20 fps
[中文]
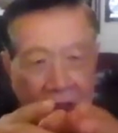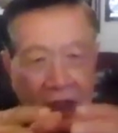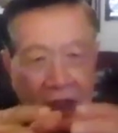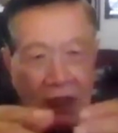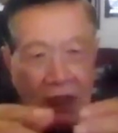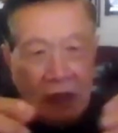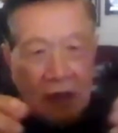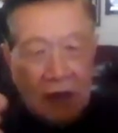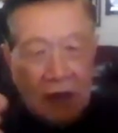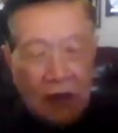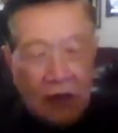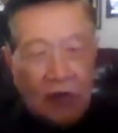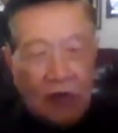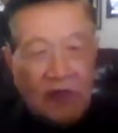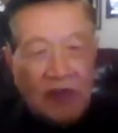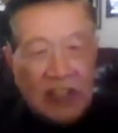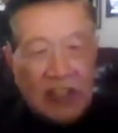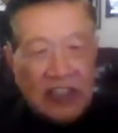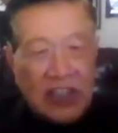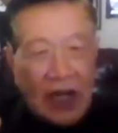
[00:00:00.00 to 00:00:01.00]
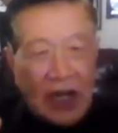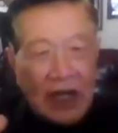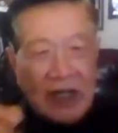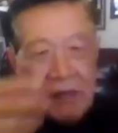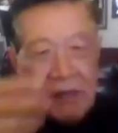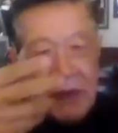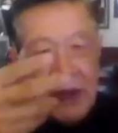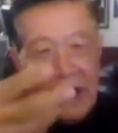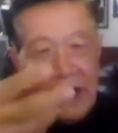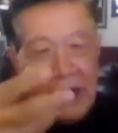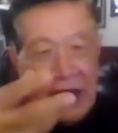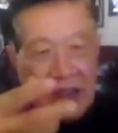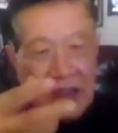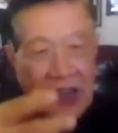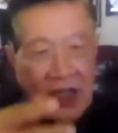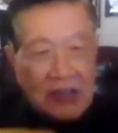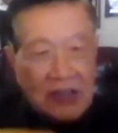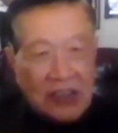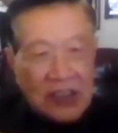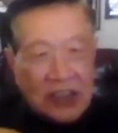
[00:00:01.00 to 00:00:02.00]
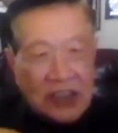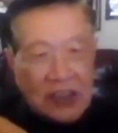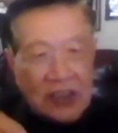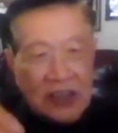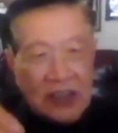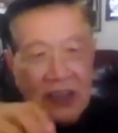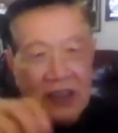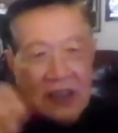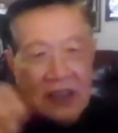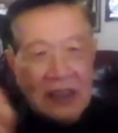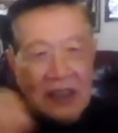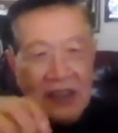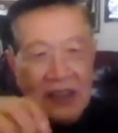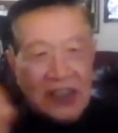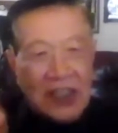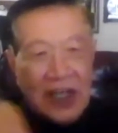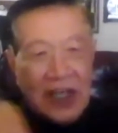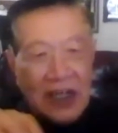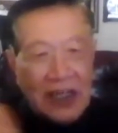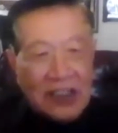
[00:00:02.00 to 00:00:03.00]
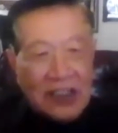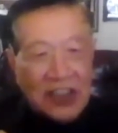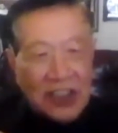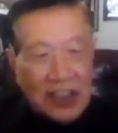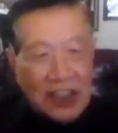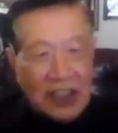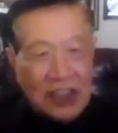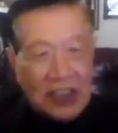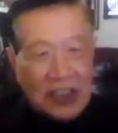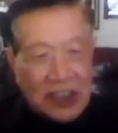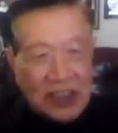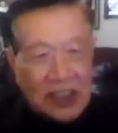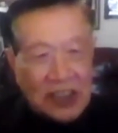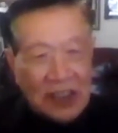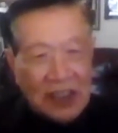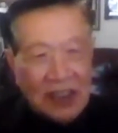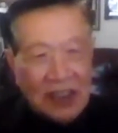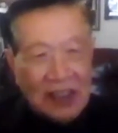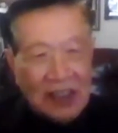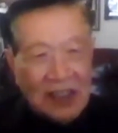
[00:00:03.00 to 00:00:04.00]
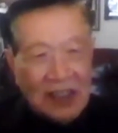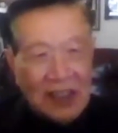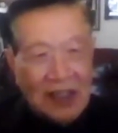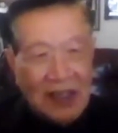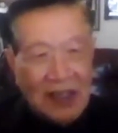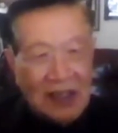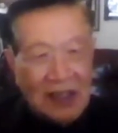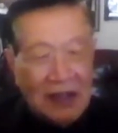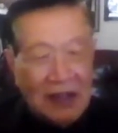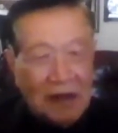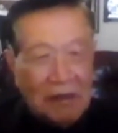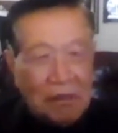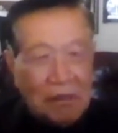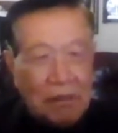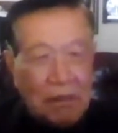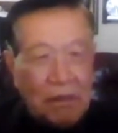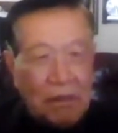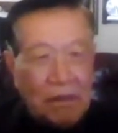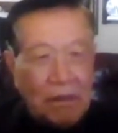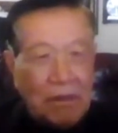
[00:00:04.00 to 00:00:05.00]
一个公文夹里边两张纸写了几个字，呃，